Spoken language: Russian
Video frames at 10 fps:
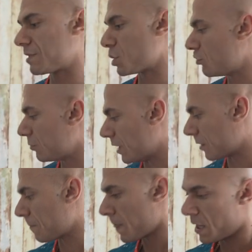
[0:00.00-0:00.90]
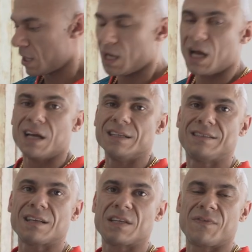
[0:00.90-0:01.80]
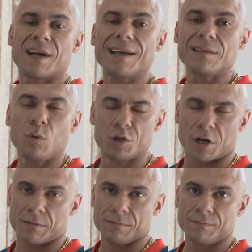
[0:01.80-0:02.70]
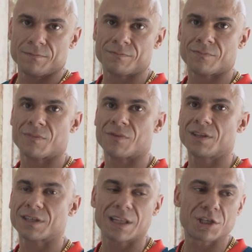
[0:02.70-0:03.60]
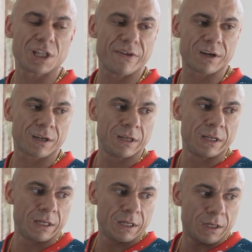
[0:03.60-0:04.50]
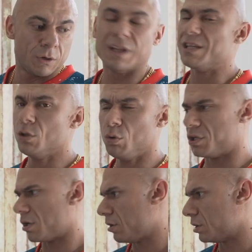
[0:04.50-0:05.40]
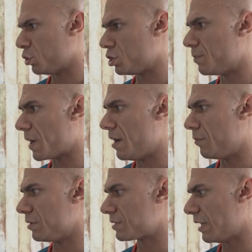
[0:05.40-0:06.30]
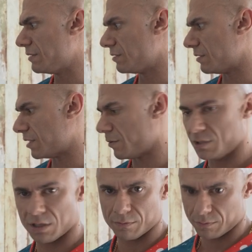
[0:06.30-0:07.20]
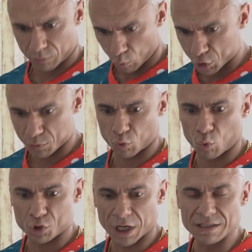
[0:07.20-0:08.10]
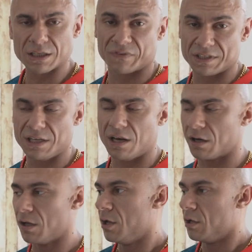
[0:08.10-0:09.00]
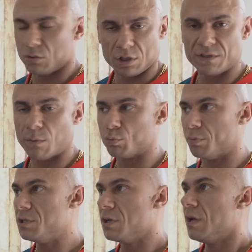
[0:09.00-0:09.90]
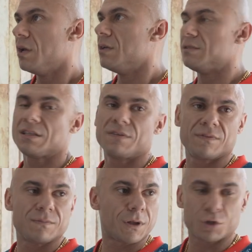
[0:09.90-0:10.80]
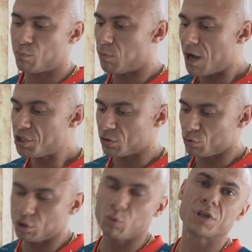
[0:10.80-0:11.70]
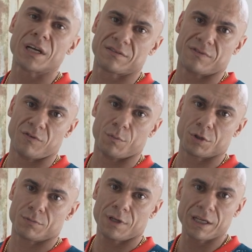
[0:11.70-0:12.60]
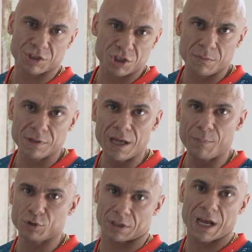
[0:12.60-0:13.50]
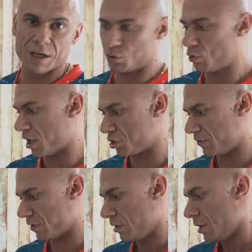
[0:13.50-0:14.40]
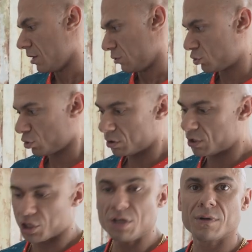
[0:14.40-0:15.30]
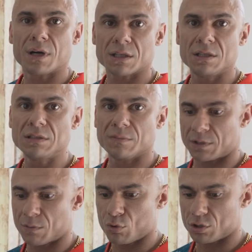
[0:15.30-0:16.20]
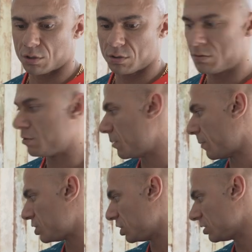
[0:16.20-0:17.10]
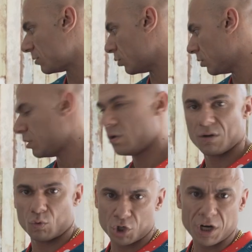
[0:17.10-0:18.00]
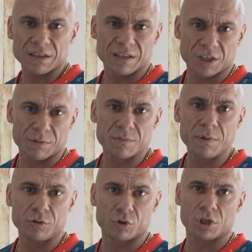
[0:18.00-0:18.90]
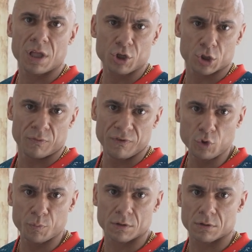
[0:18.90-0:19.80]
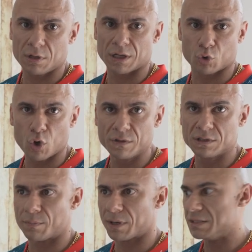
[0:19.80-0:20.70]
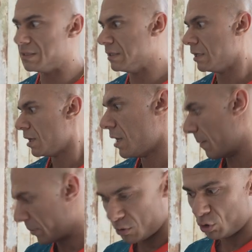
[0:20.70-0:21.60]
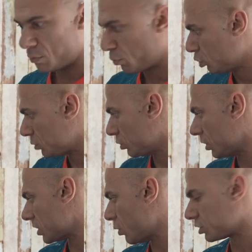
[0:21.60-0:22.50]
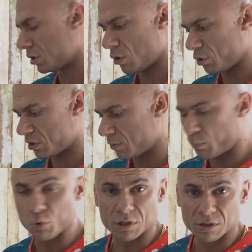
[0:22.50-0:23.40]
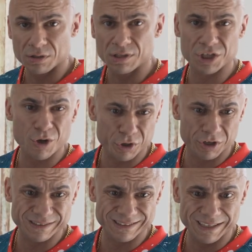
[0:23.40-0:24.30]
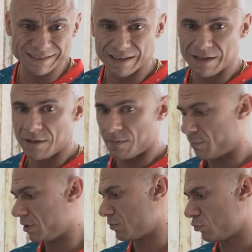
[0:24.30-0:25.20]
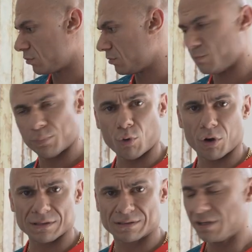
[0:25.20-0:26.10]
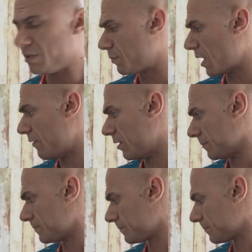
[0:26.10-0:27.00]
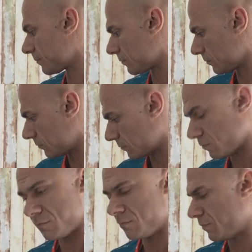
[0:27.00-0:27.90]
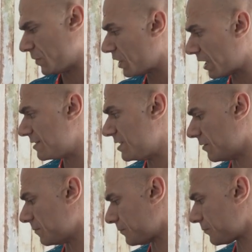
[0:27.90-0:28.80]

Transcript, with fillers: Скажу вам так сертификат лузера. Это когда человек, ладно, не лузера, это очень неправильно было сказано, на самом деле, очень много участников и сильных, не все могут купить сертификат, короче, бумажка, ну что ты участвовал, в общем, да, это же не медаль, просто такая есть у каждого. Ну, кто-то даже ими гордится, потому что, да по-честному, уже какая-то должна быть смелость человека, чтобы выступить, готовиться, пройти определенный путь, путь даже легких, путь даже легких аскез, поэтому плохо я сказал, неправильно, некрасиво.